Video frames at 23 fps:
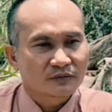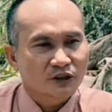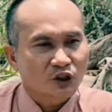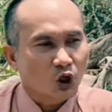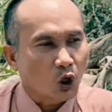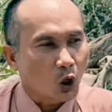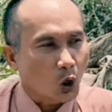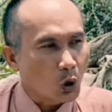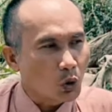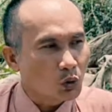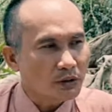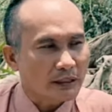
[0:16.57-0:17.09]

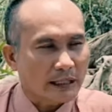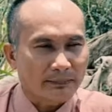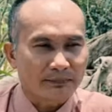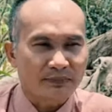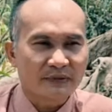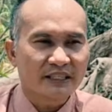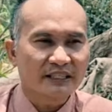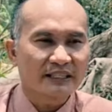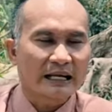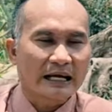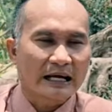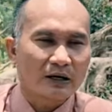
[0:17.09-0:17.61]
khổ tập
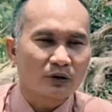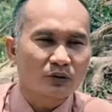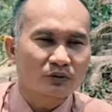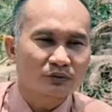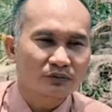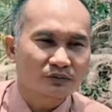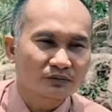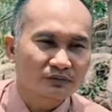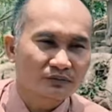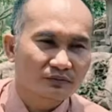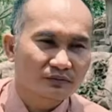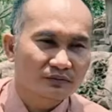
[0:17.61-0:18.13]
diệt đạo
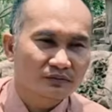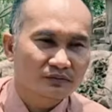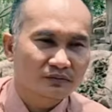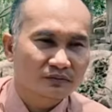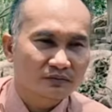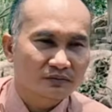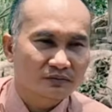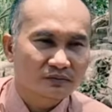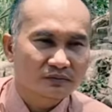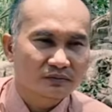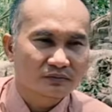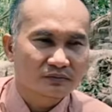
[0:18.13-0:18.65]

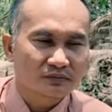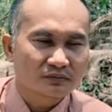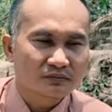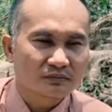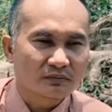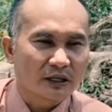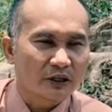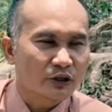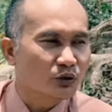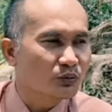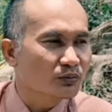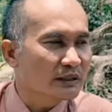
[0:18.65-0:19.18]

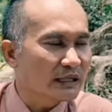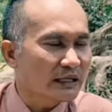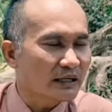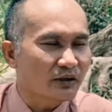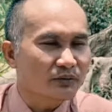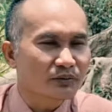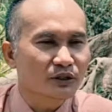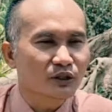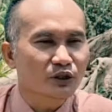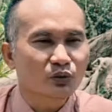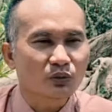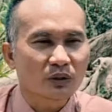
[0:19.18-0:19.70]
mà chúng ta
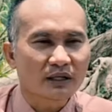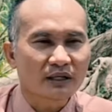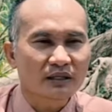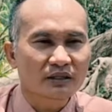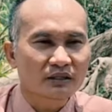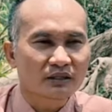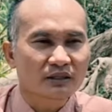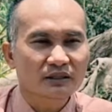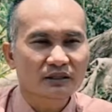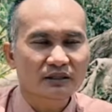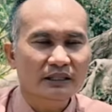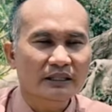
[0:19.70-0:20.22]
không vượt qua
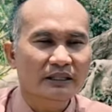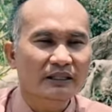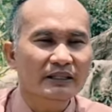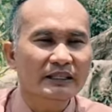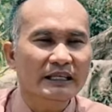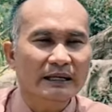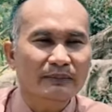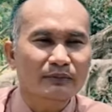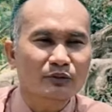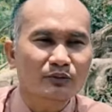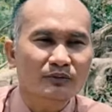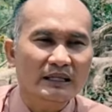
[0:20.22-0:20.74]
được thì nó
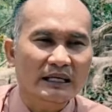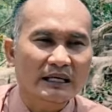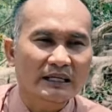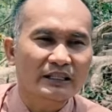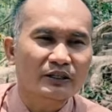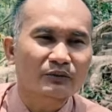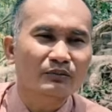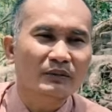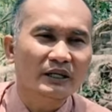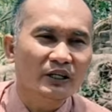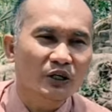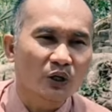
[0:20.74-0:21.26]
giam chúng ta
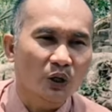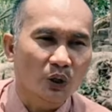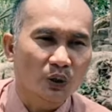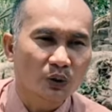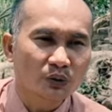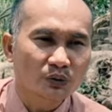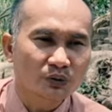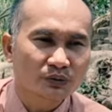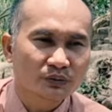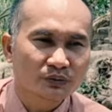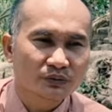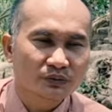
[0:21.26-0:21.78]
trong bể khổ
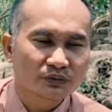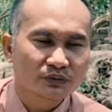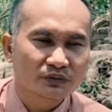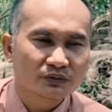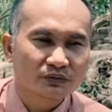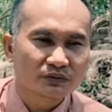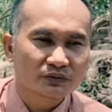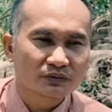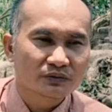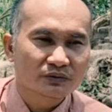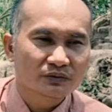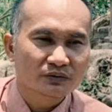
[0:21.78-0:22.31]

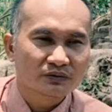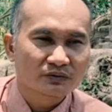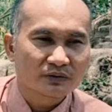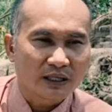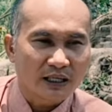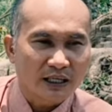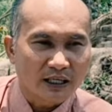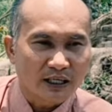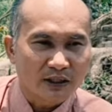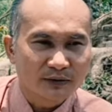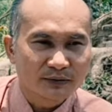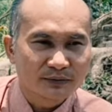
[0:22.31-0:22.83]

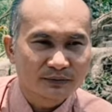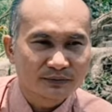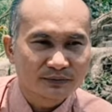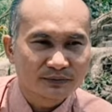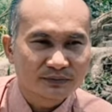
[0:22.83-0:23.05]
phải không